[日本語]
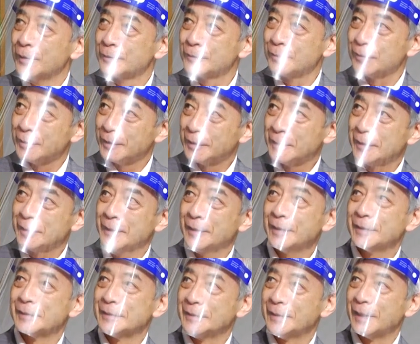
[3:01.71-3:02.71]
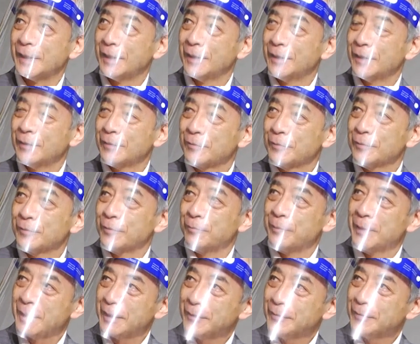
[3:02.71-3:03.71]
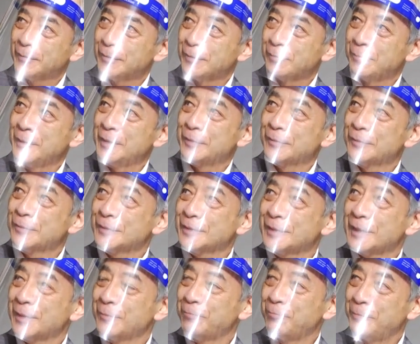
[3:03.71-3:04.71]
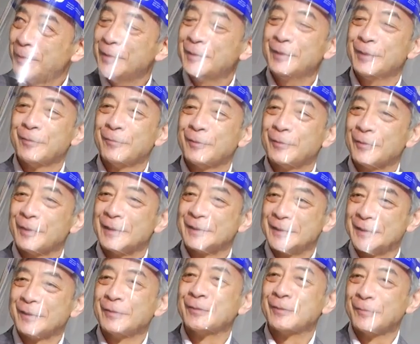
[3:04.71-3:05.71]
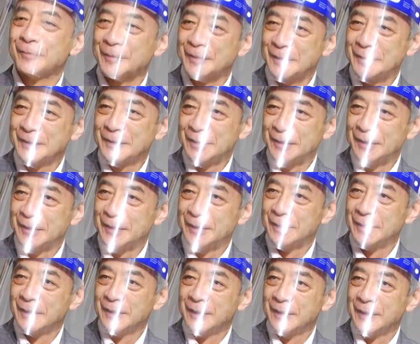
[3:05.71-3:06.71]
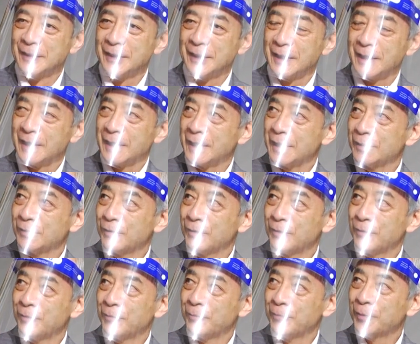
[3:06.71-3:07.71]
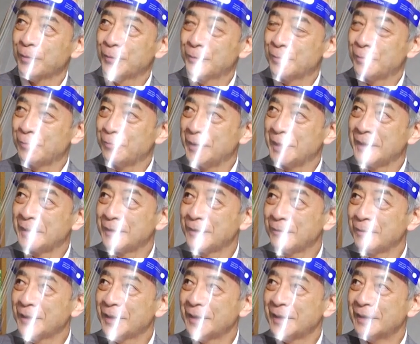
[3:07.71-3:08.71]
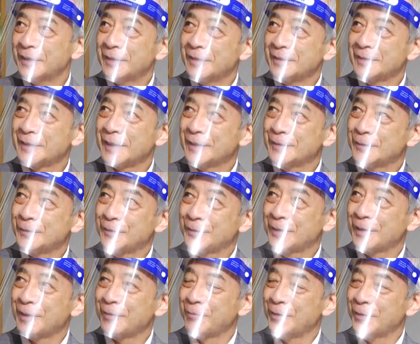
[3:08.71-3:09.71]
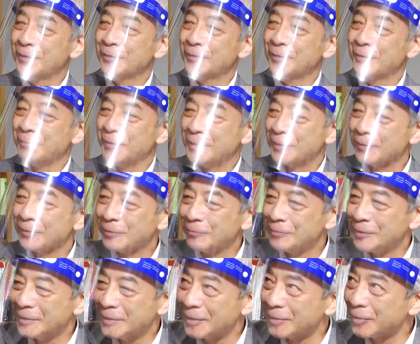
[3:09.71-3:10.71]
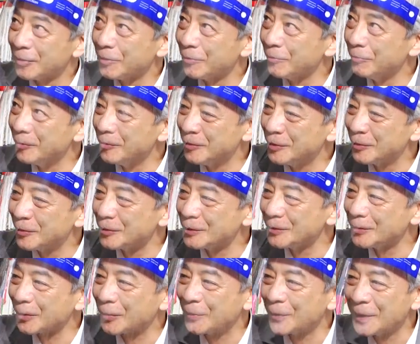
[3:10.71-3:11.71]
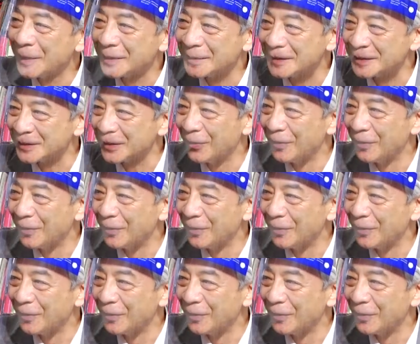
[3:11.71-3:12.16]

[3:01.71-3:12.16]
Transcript: ちょっと一点だけですね、この米軍の見通しが一変というのは僕は違うと思うんです。なるほど。僕の見方は最初から米軍の見通しはこれなんです